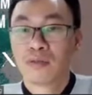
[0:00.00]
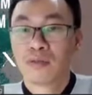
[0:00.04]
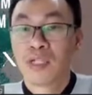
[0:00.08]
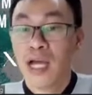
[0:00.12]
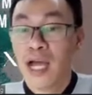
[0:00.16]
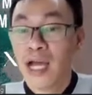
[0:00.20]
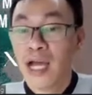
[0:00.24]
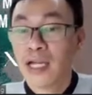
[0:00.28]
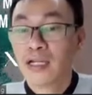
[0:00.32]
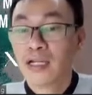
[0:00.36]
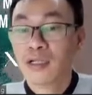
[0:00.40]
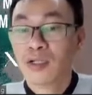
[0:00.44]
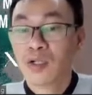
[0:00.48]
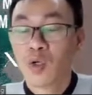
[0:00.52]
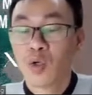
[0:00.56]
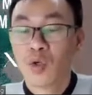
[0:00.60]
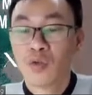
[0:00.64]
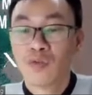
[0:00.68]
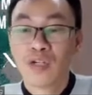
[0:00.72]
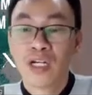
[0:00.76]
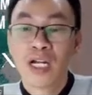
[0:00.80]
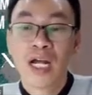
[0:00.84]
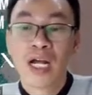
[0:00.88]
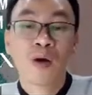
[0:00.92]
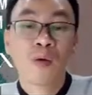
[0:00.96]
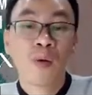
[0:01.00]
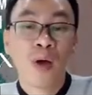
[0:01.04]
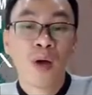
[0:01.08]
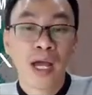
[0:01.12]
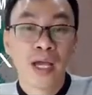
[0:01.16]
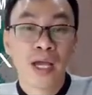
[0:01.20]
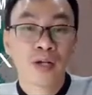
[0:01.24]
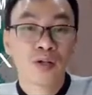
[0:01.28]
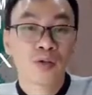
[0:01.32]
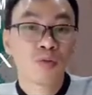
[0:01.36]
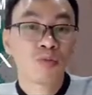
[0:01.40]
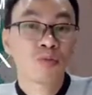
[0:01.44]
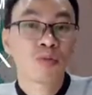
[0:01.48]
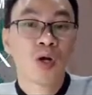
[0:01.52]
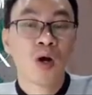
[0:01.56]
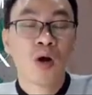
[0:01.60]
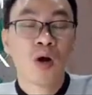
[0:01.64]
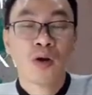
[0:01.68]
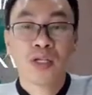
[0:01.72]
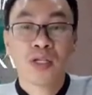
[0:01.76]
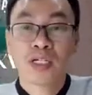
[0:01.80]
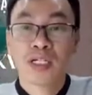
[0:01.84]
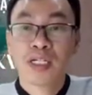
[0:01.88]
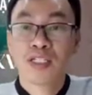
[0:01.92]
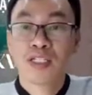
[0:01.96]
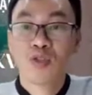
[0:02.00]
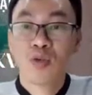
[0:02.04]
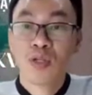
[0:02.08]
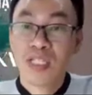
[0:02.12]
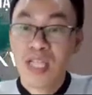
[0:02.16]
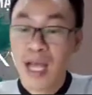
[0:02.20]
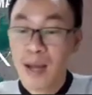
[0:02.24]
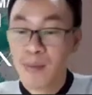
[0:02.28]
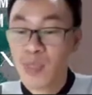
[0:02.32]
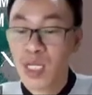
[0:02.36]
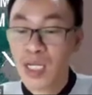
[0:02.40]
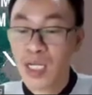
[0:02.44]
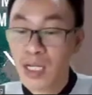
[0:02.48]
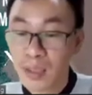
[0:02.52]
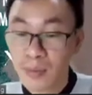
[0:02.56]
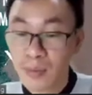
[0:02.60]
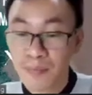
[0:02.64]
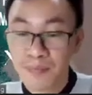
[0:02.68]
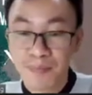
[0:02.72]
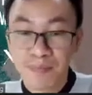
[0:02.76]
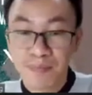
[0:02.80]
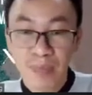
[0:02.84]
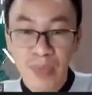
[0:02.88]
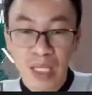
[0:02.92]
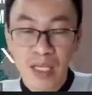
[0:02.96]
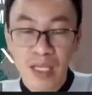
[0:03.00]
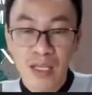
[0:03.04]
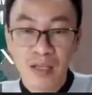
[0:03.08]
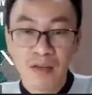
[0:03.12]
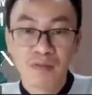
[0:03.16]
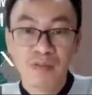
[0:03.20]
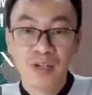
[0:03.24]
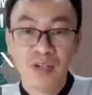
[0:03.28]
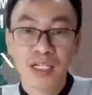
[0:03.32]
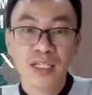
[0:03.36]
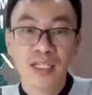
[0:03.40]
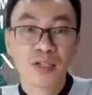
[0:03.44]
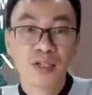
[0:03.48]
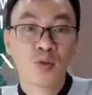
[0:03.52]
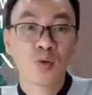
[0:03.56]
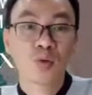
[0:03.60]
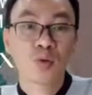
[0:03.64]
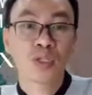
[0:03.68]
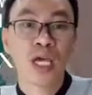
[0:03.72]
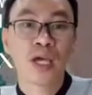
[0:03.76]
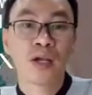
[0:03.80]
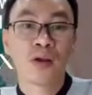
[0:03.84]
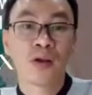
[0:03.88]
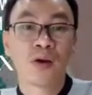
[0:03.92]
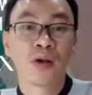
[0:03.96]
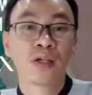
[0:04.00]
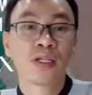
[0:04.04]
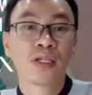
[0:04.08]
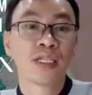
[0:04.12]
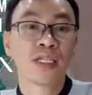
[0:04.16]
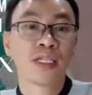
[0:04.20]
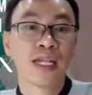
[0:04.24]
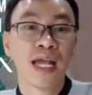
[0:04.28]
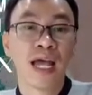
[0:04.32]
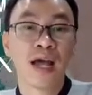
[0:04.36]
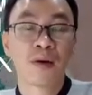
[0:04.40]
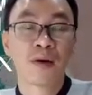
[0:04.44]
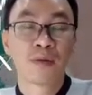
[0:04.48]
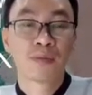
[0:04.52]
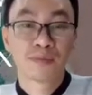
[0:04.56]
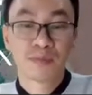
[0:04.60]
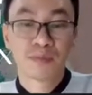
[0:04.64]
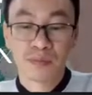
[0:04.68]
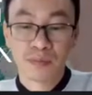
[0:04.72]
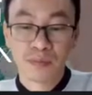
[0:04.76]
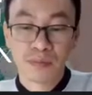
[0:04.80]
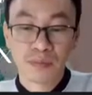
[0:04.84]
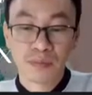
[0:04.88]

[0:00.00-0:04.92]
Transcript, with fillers: người Anh đối với đàng ngoài cũng có những cái suy giảm nhất định vậy thì cụ thể nói như thế nào